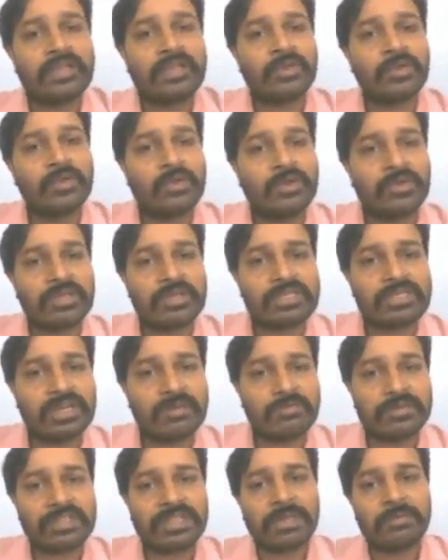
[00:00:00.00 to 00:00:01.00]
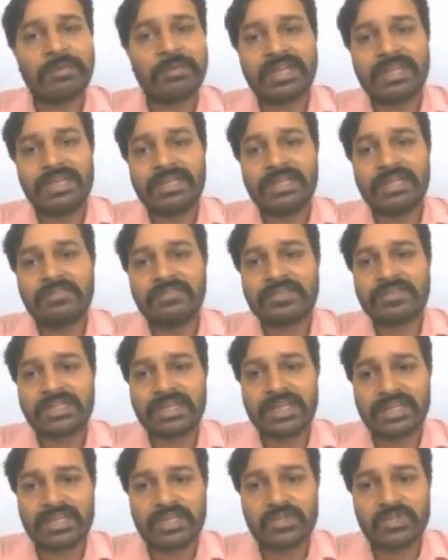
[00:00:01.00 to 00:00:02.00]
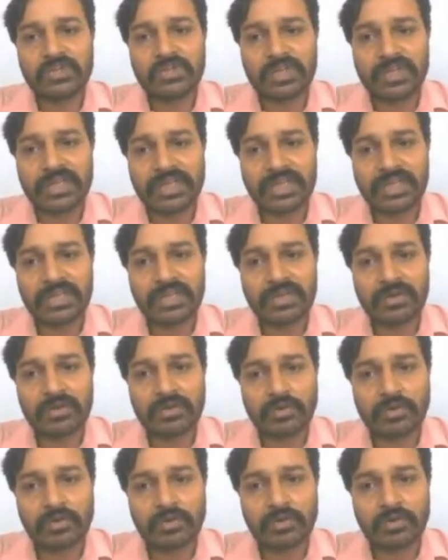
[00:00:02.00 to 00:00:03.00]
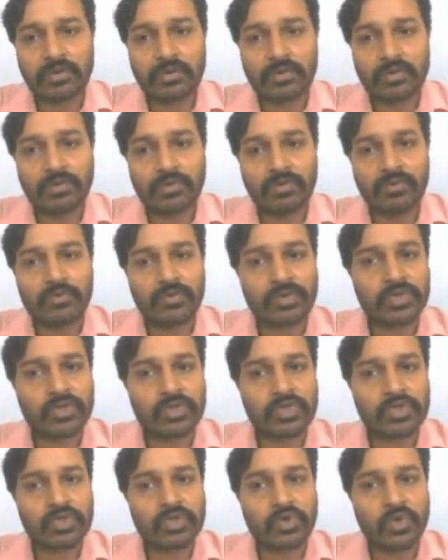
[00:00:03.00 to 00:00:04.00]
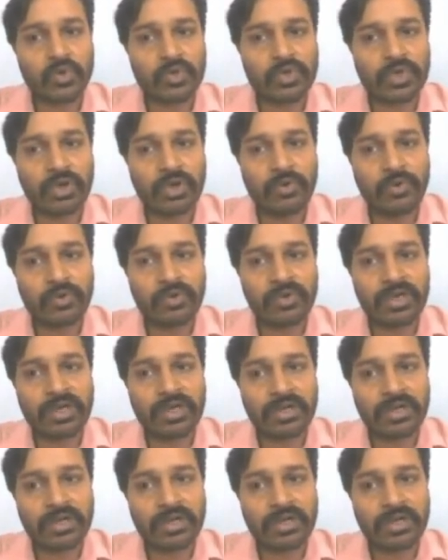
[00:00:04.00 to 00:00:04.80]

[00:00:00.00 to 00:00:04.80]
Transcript: तो इसका मतलब है कि लेफ्ट साइड जो है वो जो छोटा होगा